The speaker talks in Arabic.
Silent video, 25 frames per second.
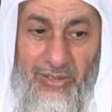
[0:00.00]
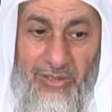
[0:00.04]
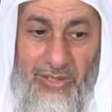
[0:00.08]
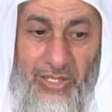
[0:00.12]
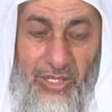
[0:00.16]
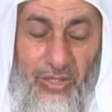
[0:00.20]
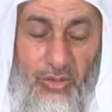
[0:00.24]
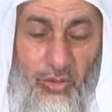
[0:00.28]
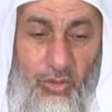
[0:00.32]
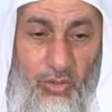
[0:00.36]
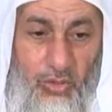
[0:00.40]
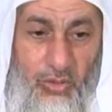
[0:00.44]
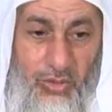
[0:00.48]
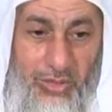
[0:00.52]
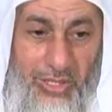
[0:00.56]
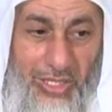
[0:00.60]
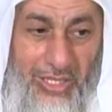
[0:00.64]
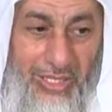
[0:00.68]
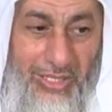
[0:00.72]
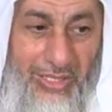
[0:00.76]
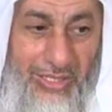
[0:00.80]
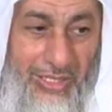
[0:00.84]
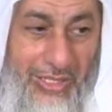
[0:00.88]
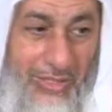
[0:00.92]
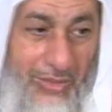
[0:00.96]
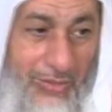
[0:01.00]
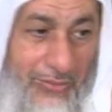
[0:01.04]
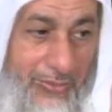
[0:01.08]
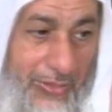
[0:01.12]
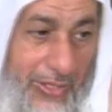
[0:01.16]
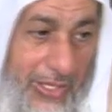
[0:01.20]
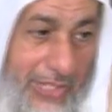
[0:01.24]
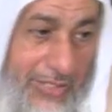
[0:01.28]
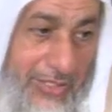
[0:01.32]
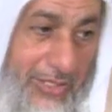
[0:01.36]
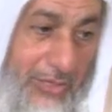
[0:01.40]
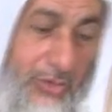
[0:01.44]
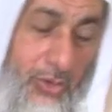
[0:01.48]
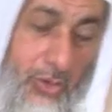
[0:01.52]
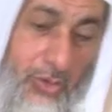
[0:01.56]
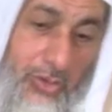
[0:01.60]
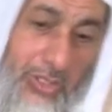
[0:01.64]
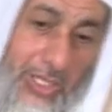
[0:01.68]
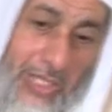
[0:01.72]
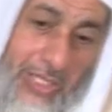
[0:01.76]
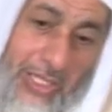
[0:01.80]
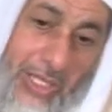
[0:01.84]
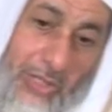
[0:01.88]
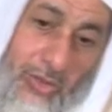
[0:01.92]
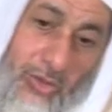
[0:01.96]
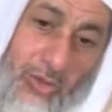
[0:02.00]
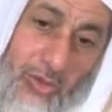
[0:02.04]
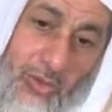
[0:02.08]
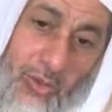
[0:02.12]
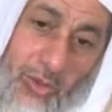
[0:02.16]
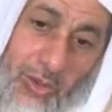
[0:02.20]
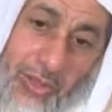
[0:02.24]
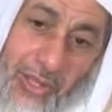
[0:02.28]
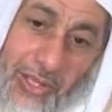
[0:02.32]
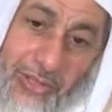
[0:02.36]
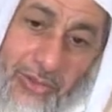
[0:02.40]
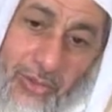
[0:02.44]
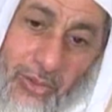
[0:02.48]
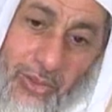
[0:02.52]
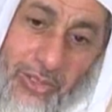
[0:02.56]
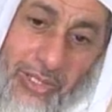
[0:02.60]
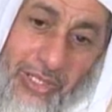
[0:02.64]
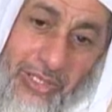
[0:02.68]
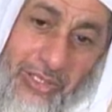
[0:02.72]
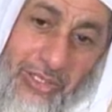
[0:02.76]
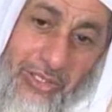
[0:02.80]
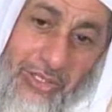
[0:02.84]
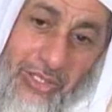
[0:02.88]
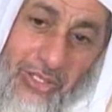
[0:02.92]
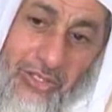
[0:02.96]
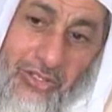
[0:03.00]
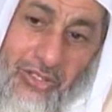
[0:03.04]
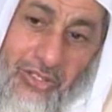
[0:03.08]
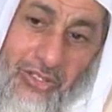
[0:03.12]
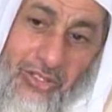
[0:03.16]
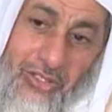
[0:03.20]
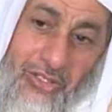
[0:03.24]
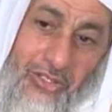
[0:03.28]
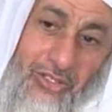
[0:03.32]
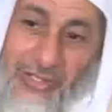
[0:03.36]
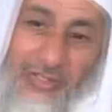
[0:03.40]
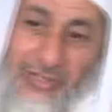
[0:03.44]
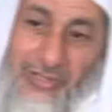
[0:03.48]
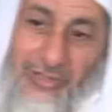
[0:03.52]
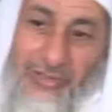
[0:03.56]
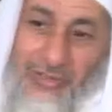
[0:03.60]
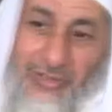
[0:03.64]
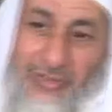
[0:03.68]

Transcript: يجوز ذلك لأنه في الأصل تقطع يده وقطع اليد تشهير